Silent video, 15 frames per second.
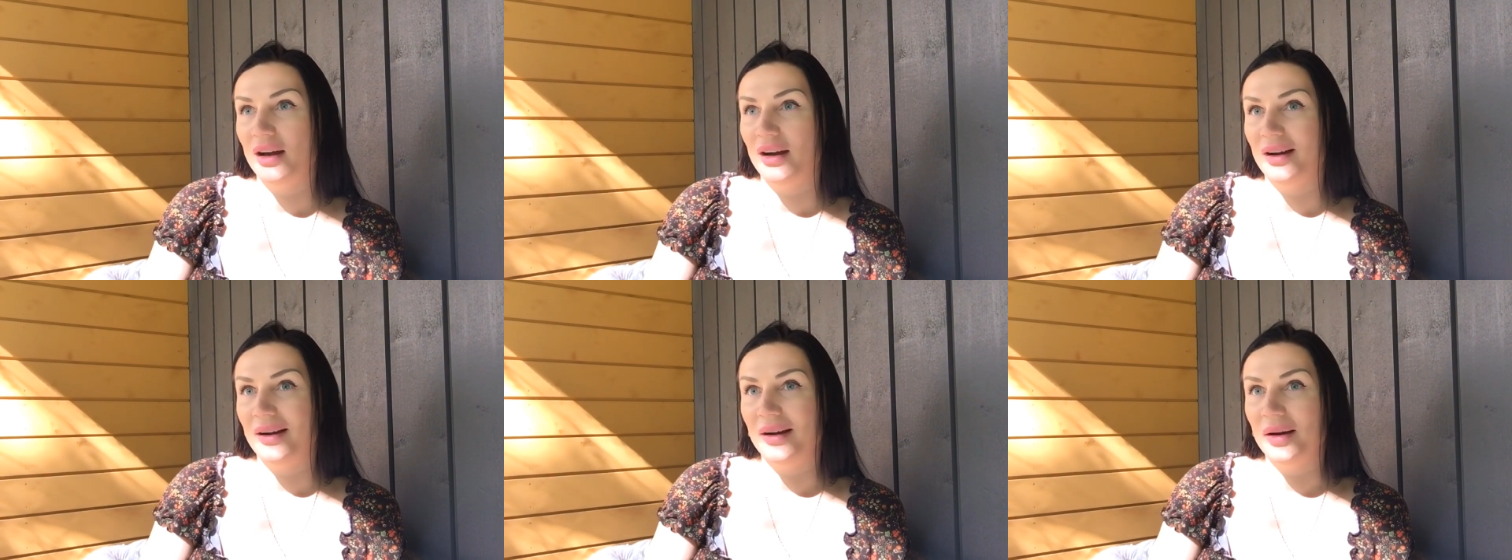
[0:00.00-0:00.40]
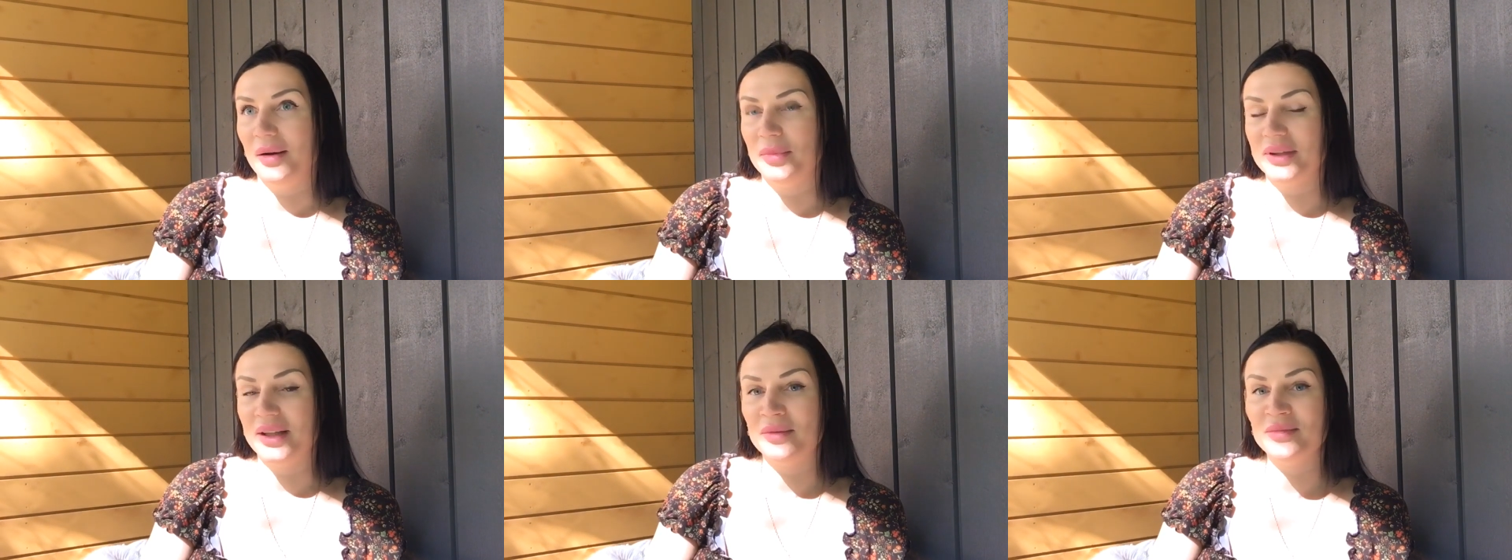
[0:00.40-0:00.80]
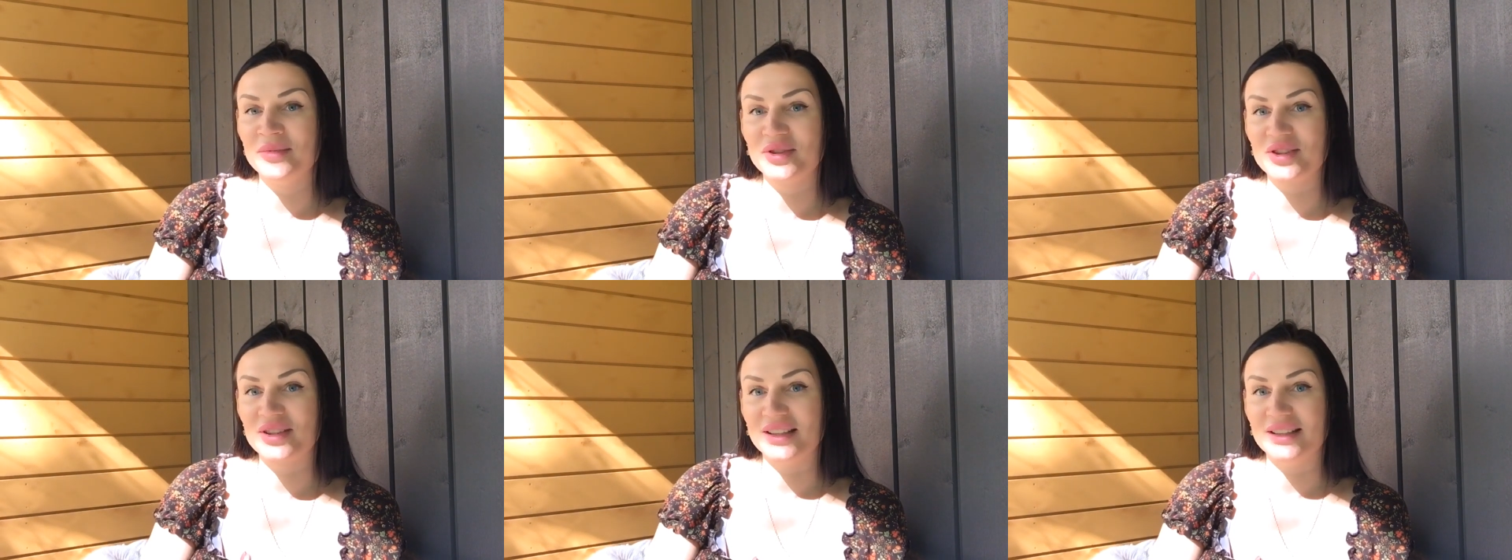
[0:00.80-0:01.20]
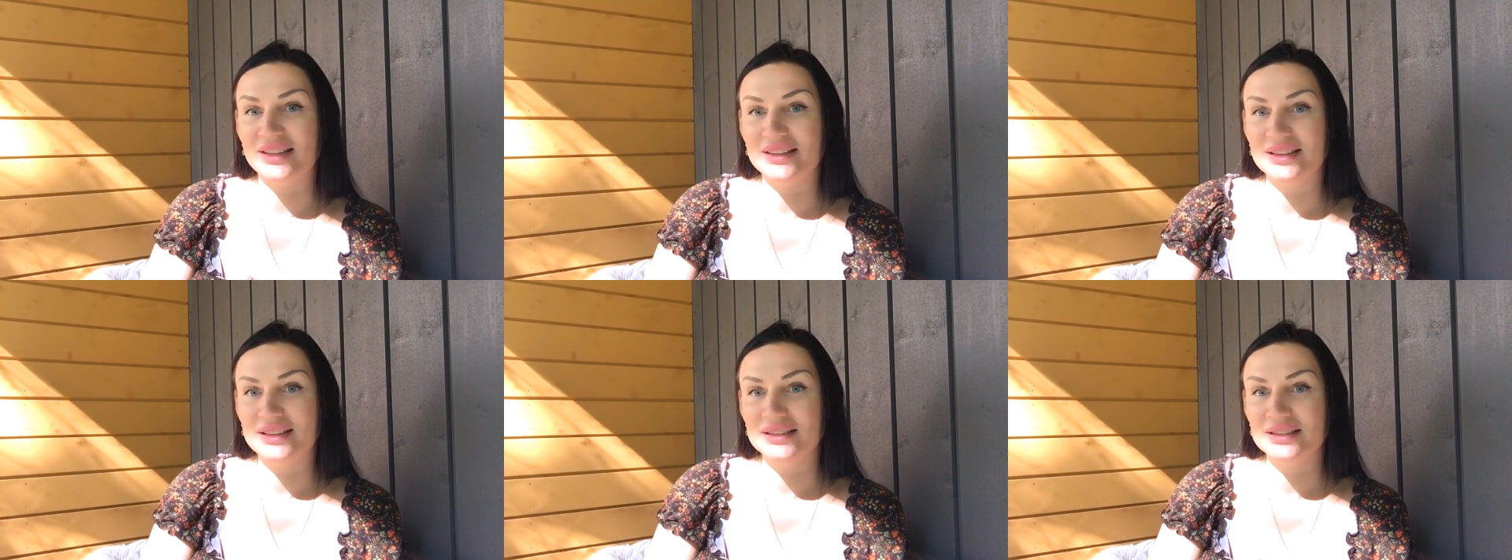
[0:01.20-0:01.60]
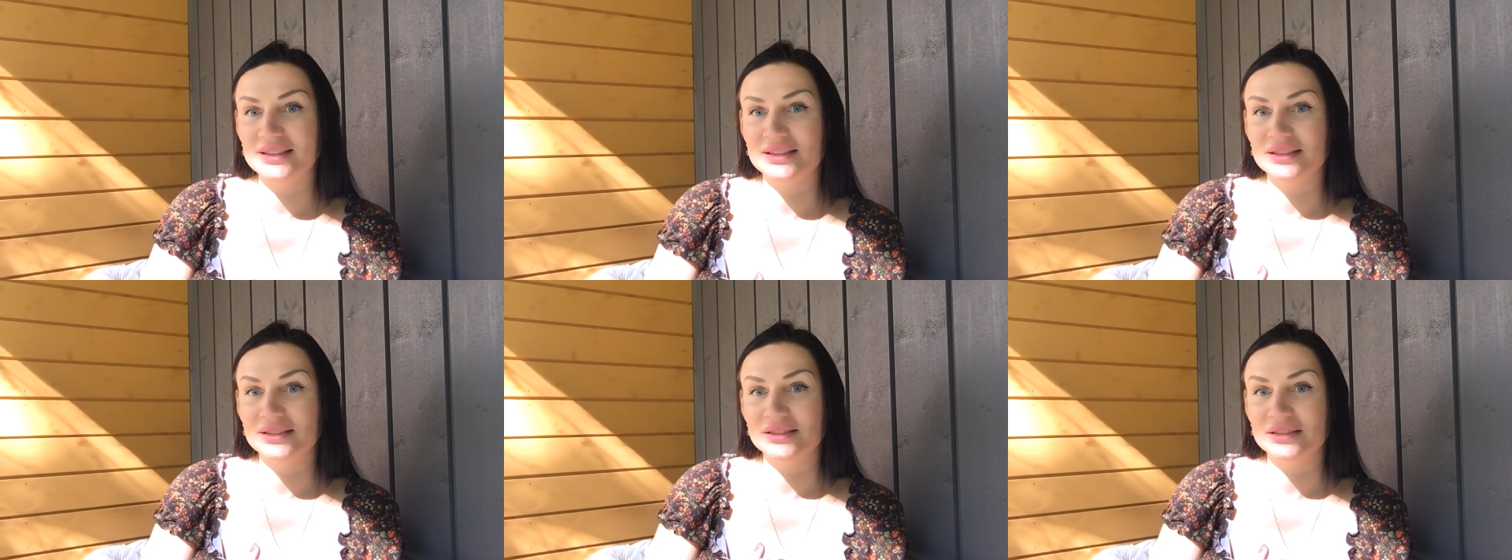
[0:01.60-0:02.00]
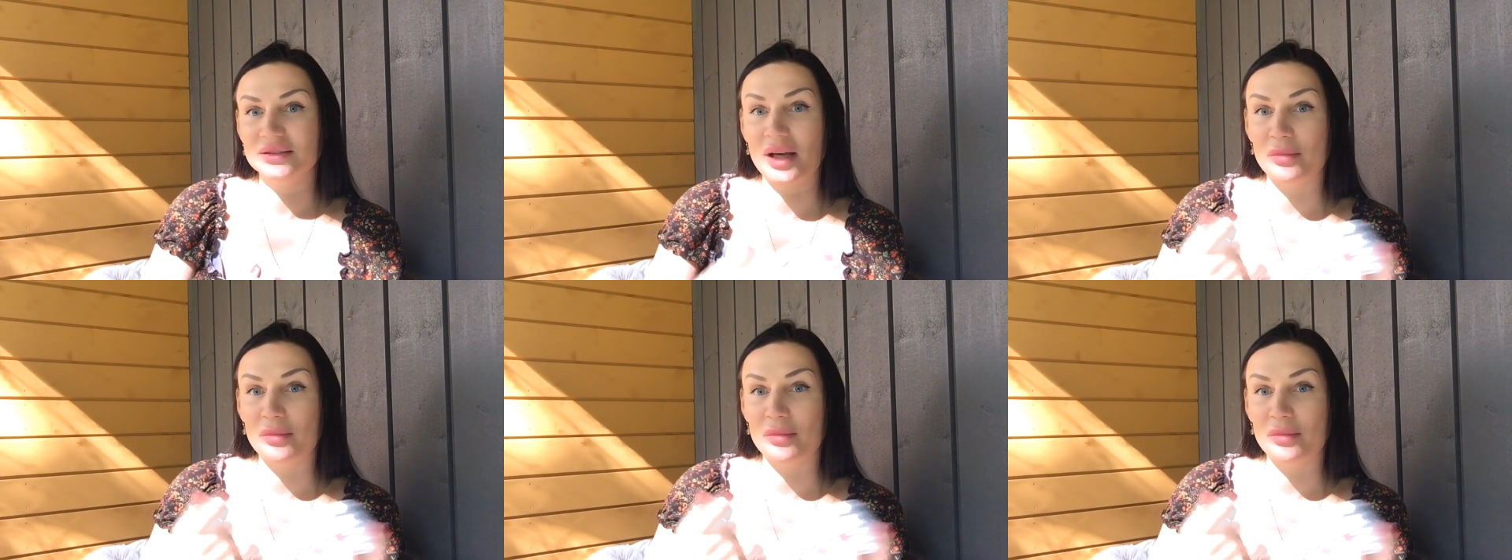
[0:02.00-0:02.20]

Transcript: а, потому что э,